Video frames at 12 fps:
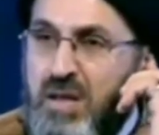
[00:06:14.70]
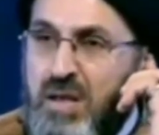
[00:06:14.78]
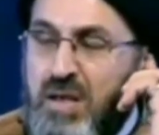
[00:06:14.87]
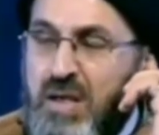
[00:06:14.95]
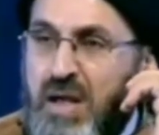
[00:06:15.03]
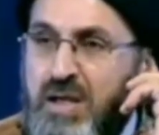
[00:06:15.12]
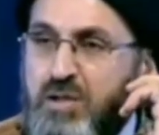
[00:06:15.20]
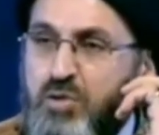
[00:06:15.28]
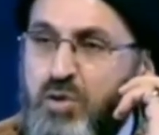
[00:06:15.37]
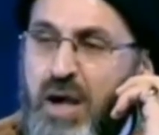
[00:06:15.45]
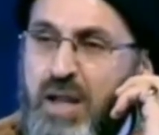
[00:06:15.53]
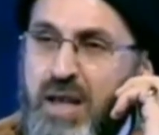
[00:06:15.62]
يعني
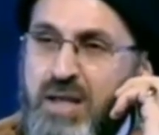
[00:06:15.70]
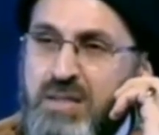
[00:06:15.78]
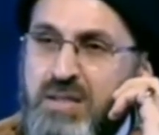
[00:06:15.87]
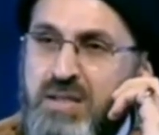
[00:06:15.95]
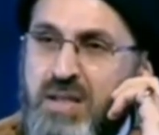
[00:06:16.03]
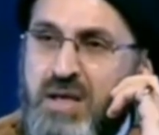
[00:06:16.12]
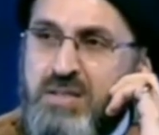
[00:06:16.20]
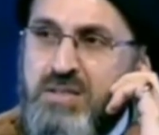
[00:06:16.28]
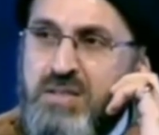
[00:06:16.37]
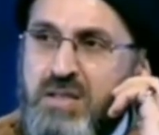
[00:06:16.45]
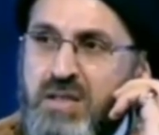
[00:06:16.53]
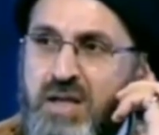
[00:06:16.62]
تروح على خط الناس
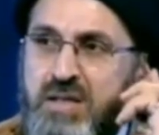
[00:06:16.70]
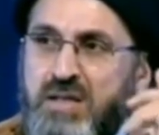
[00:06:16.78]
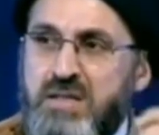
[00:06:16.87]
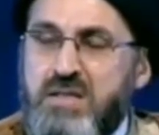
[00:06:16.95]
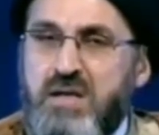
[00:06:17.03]
يعني